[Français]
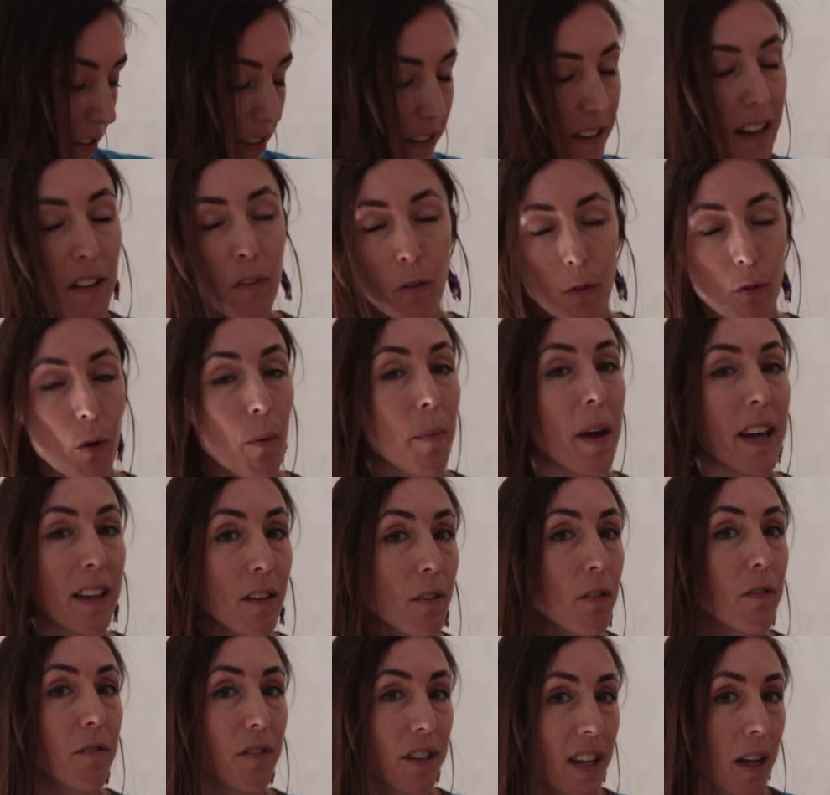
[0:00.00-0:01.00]
c'était une
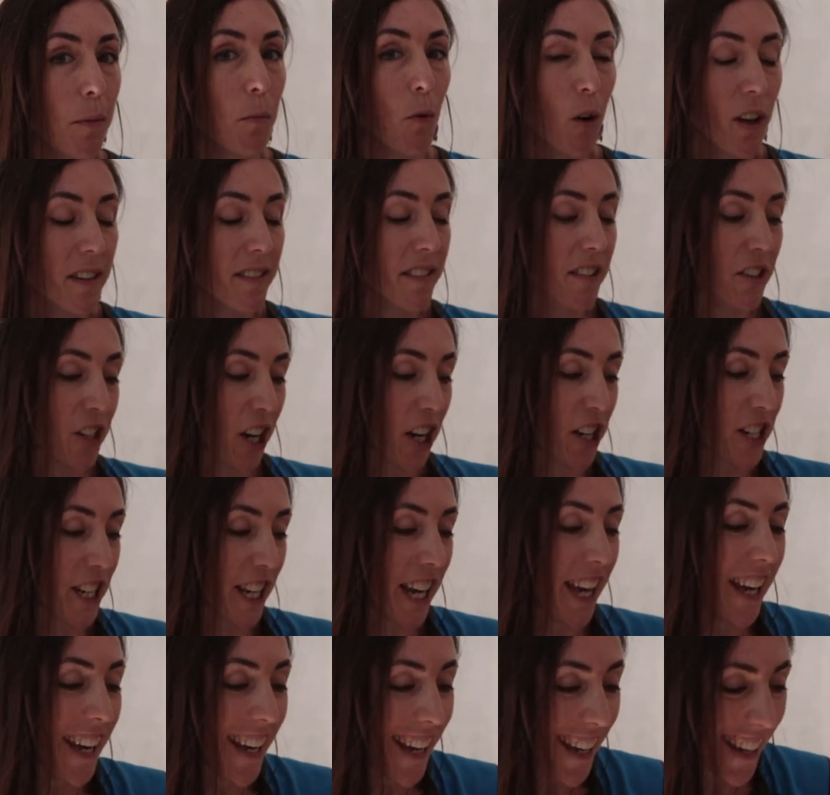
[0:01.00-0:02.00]
semaine euh, finalement assez
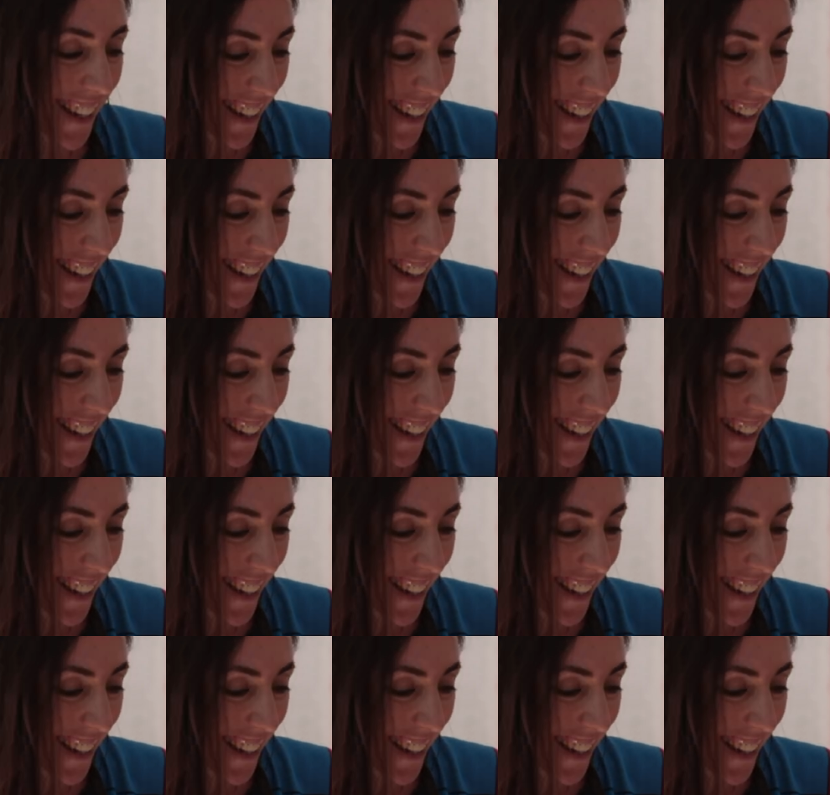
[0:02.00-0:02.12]
chargée.